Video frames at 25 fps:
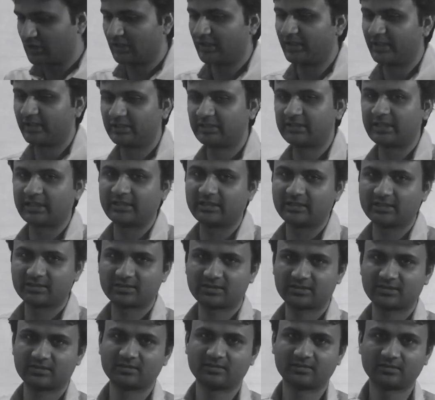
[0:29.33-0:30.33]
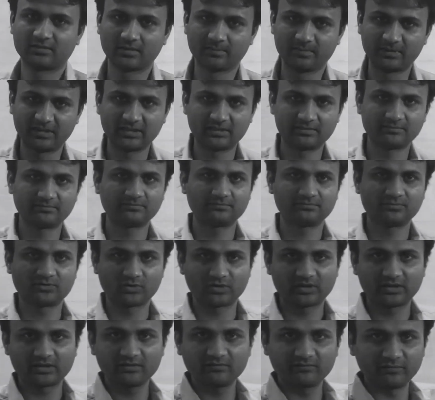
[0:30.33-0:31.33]
लर्निंग टेक्निक्स अभी हम जो
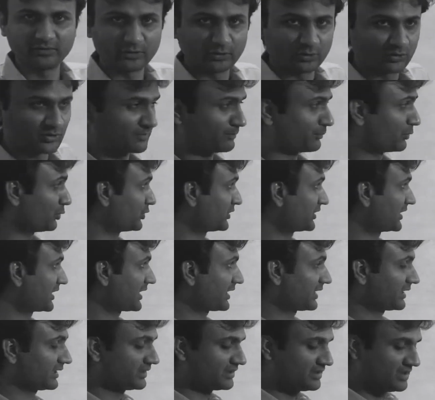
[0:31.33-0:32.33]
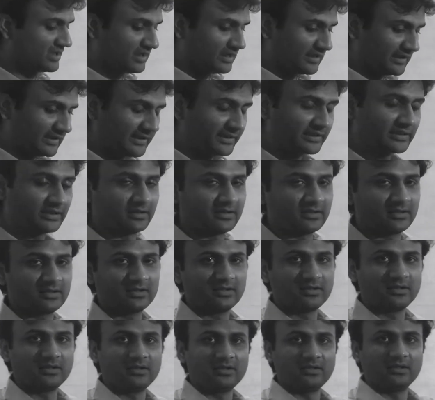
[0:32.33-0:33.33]
है वीडियोस अपलोड कर रहे हैं लेकिन
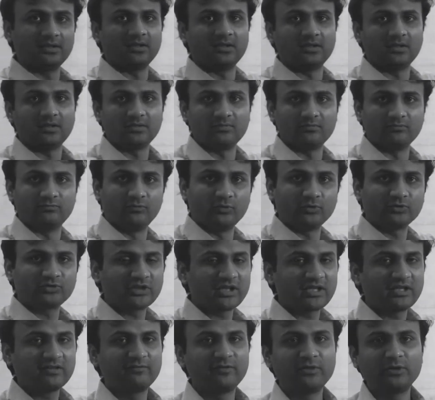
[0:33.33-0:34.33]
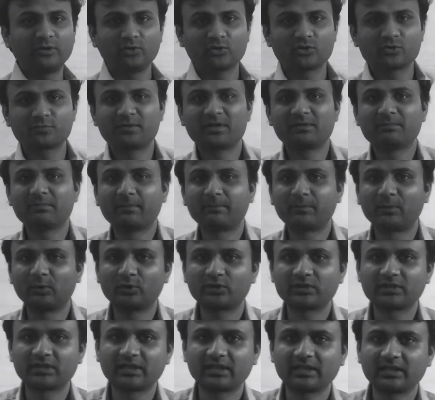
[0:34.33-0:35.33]
वो सारे वीडियोस भी हम
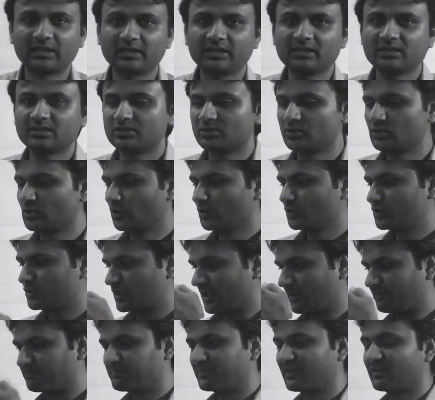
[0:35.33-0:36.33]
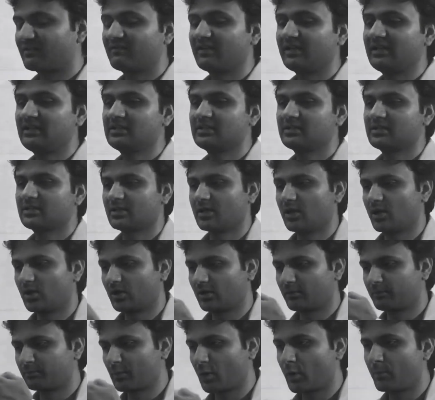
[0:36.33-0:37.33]
अपलोड करेंगे जो चैप्टर वाइज
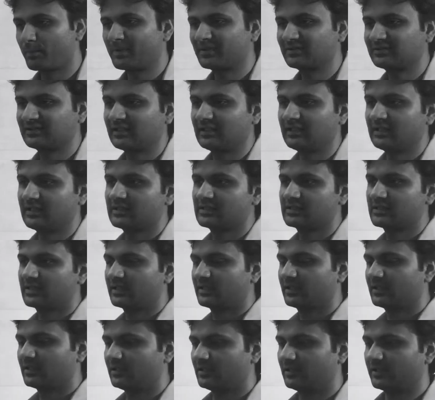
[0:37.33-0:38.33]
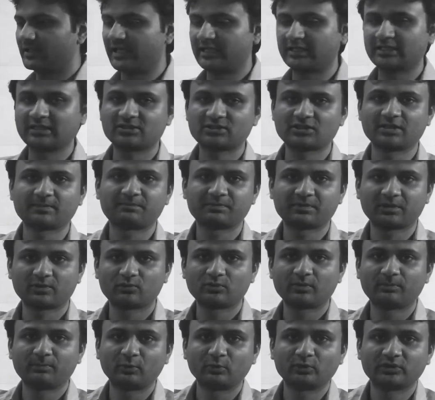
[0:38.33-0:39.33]
और प्रॉपर तरीके से एक एक चैप्टर
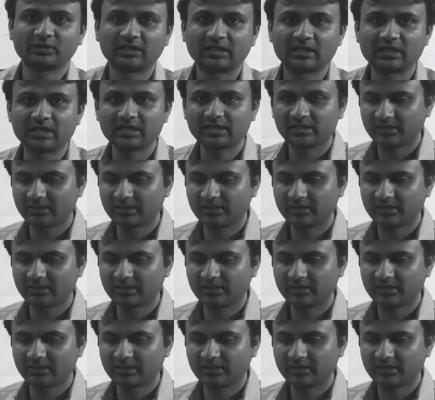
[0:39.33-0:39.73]
को अपलोड करना